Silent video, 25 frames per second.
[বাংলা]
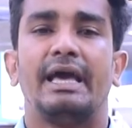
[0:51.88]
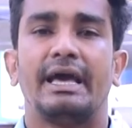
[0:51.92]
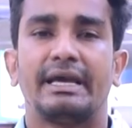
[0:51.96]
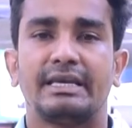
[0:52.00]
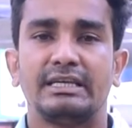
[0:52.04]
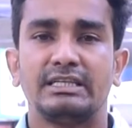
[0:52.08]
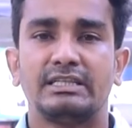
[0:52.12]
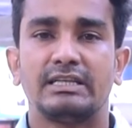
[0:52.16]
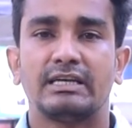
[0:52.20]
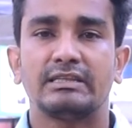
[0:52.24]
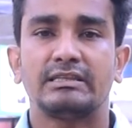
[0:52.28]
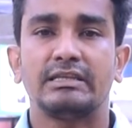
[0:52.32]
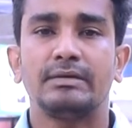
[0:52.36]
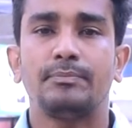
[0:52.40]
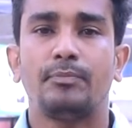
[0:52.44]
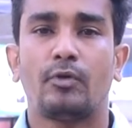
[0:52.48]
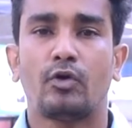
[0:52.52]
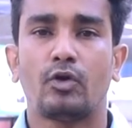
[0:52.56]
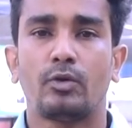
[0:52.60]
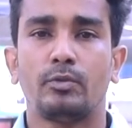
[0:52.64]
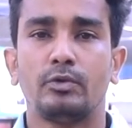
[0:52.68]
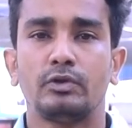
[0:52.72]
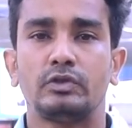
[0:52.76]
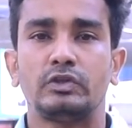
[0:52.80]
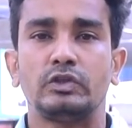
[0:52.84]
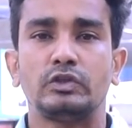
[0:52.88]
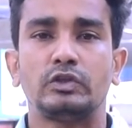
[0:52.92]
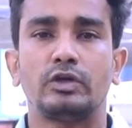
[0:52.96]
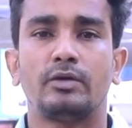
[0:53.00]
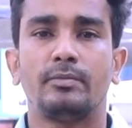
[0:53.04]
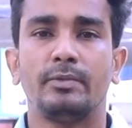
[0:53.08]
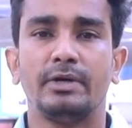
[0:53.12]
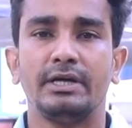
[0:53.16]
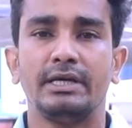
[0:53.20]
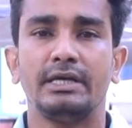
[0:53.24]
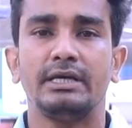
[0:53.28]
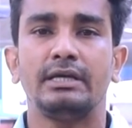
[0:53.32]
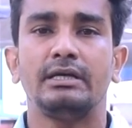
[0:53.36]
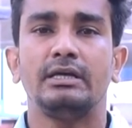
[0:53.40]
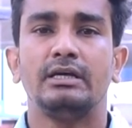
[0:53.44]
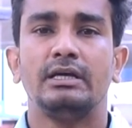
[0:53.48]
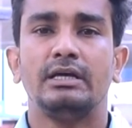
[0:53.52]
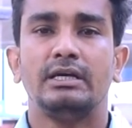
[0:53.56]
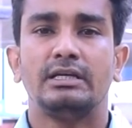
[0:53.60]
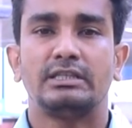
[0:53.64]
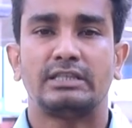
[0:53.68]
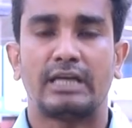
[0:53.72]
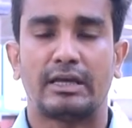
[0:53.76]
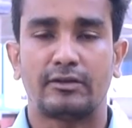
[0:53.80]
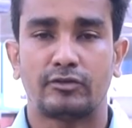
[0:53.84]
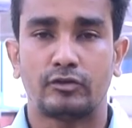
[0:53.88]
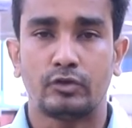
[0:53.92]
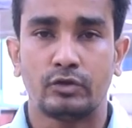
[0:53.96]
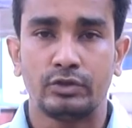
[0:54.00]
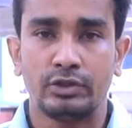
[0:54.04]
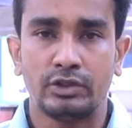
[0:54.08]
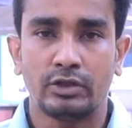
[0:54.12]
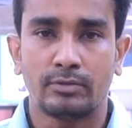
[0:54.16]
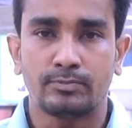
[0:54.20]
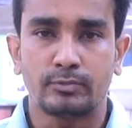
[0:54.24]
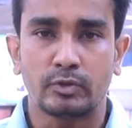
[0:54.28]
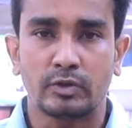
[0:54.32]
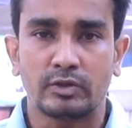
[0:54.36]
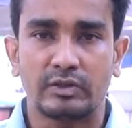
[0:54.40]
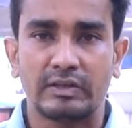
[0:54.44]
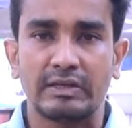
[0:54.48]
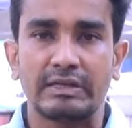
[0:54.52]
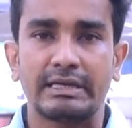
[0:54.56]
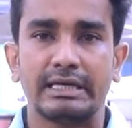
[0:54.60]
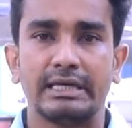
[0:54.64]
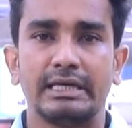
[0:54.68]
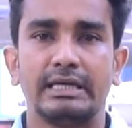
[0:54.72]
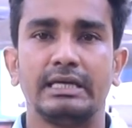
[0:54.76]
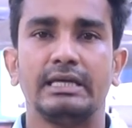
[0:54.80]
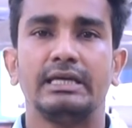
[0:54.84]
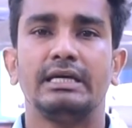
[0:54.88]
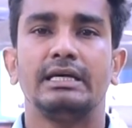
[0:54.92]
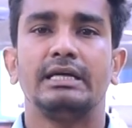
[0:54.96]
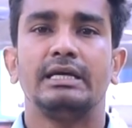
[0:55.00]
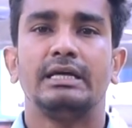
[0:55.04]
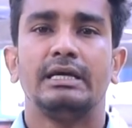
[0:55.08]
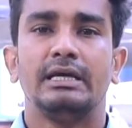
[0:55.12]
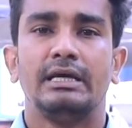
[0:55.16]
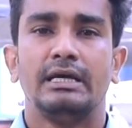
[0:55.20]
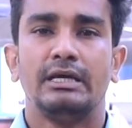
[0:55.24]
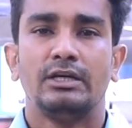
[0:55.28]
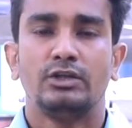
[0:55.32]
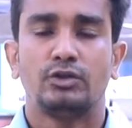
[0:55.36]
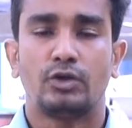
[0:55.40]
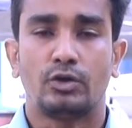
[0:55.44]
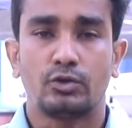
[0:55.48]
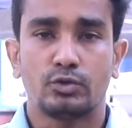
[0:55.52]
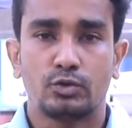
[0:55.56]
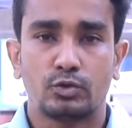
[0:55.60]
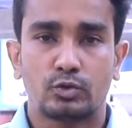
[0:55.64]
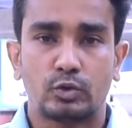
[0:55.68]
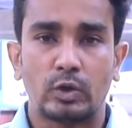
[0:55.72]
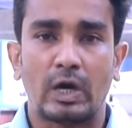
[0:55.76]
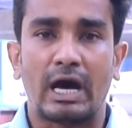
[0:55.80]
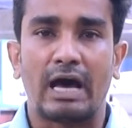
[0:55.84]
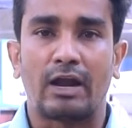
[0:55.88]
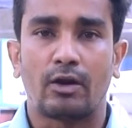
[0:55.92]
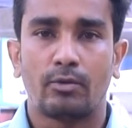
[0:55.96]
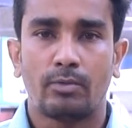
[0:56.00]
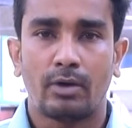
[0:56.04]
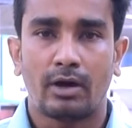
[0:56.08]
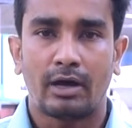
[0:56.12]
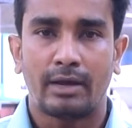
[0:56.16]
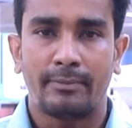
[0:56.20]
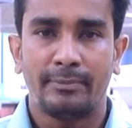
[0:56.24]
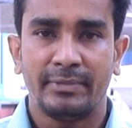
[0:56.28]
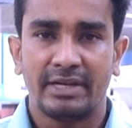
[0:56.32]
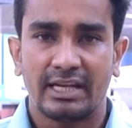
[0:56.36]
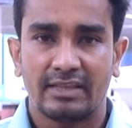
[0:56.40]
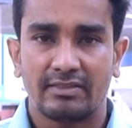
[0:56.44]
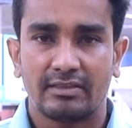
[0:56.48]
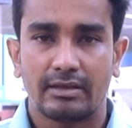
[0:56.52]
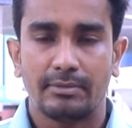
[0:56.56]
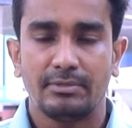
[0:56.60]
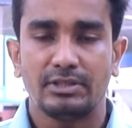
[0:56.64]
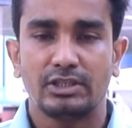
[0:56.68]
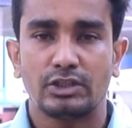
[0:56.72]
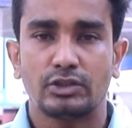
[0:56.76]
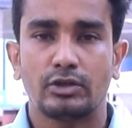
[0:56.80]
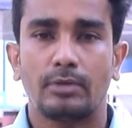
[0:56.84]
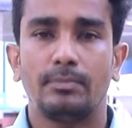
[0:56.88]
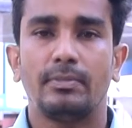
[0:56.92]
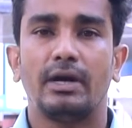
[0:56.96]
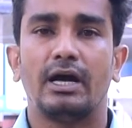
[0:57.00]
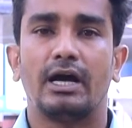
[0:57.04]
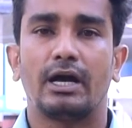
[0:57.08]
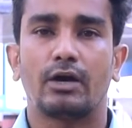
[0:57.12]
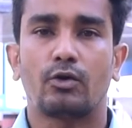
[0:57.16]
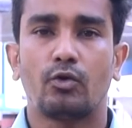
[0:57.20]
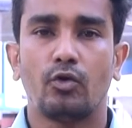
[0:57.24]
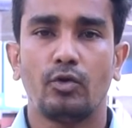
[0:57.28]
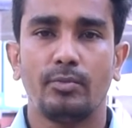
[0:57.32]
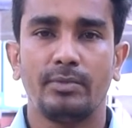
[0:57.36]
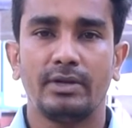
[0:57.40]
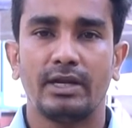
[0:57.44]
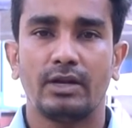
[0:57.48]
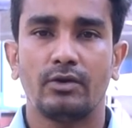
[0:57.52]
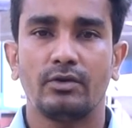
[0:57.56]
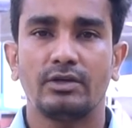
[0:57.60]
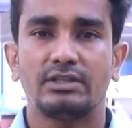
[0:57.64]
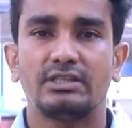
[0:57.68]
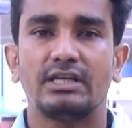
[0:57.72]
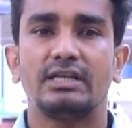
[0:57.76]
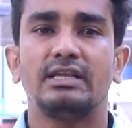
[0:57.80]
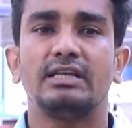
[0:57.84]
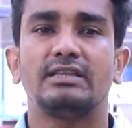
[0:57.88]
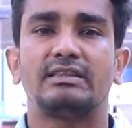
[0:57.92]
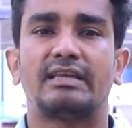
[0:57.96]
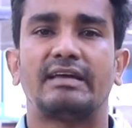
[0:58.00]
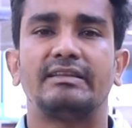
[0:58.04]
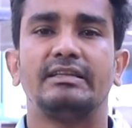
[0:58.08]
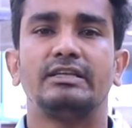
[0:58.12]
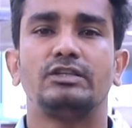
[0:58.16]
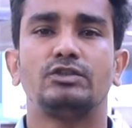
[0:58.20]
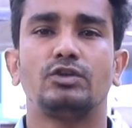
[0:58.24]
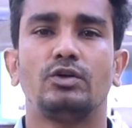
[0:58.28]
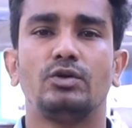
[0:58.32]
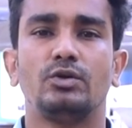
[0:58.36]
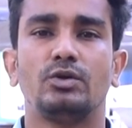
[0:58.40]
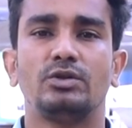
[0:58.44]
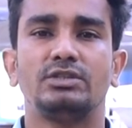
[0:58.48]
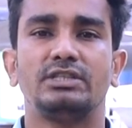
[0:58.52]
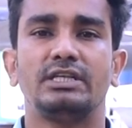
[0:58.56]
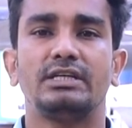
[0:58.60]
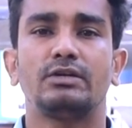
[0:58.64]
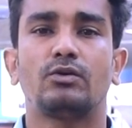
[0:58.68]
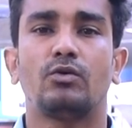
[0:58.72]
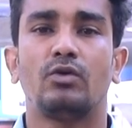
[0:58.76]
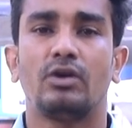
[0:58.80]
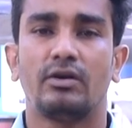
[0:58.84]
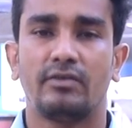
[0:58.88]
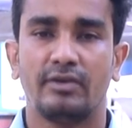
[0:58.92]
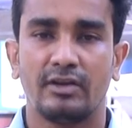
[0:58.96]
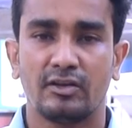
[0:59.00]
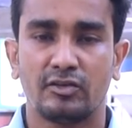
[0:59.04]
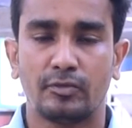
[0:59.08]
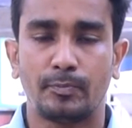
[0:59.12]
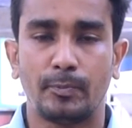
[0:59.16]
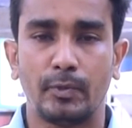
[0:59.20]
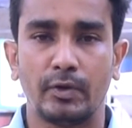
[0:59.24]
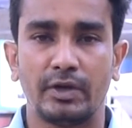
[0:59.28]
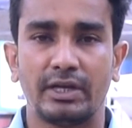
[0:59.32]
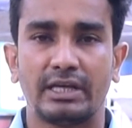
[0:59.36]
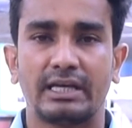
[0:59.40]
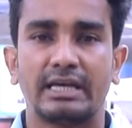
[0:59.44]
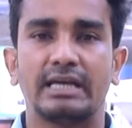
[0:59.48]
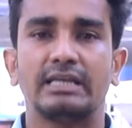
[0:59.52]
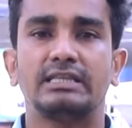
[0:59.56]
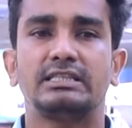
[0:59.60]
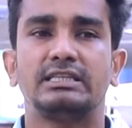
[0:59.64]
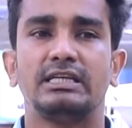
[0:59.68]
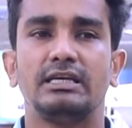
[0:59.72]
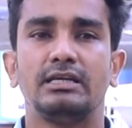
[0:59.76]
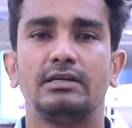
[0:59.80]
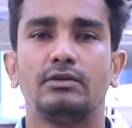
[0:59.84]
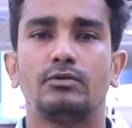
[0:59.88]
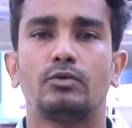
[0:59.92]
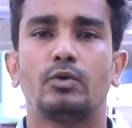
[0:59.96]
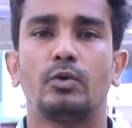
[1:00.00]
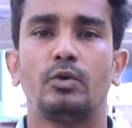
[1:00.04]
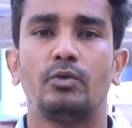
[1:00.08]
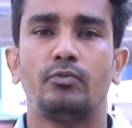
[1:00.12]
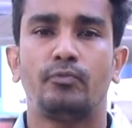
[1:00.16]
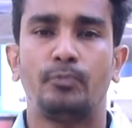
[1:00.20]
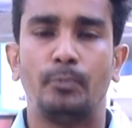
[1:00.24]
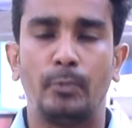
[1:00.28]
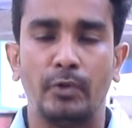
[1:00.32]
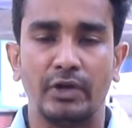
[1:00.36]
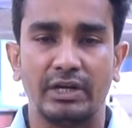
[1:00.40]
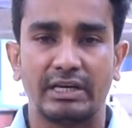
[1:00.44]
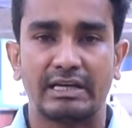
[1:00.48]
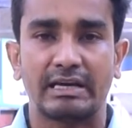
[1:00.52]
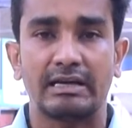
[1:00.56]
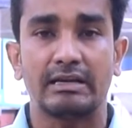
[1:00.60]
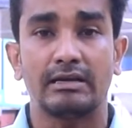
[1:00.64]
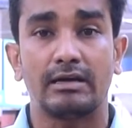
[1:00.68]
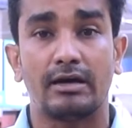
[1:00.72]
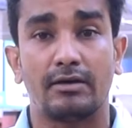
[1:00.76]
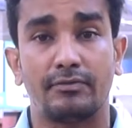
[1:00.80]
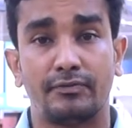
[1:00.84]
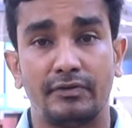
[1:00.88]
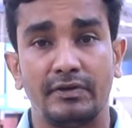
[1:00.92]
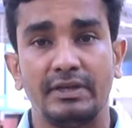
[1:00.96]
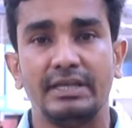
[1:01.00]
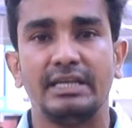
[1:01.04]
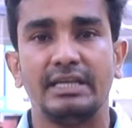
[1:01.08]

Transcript: একই সাথে পরবর্তী সময়ে স্বাস্থ্য অধিদপ্তর থেকে সংযুক্ত আরব আমিরাতগামী যেসব কর্মীরা রয়েছেন তাদের জন্য যেই করোনা ভাইরাস পরীক্ষা সেই পরীক্ষার ফি